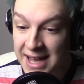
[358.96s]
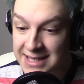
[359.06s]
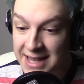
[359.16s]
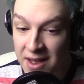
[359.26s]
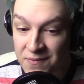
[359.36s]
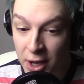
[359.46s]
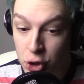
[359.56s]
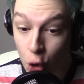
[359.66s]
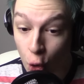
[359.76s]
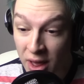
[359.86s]
Da ist einfach
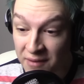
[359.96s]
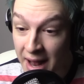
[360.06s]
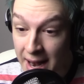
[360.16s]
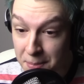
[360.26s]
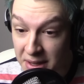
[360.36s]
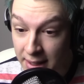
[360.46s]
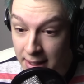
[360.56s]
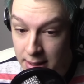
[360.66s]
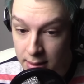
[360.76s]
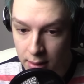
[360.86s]
ein toter Welpe
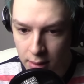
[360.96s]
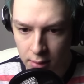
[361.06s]
drin.